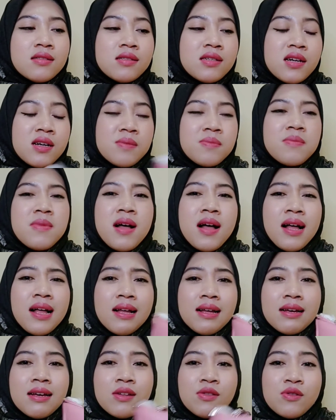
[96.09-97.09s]
cakep
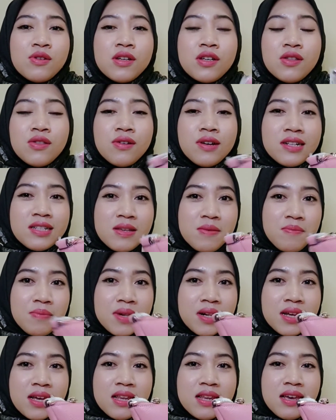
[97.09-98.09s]
banget udah gitu kan
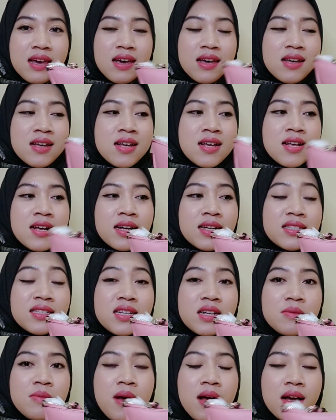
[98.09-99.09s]
simple gini ya
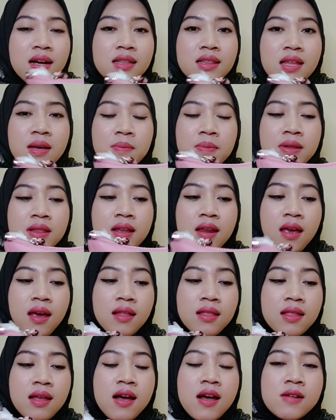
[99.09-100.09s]
kecil banget tapi
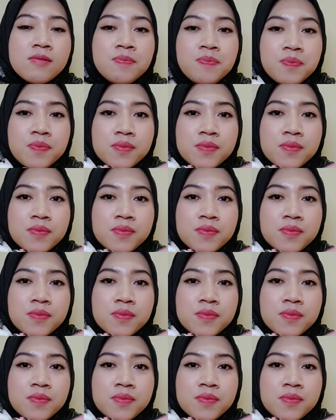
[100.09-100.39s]
ternyata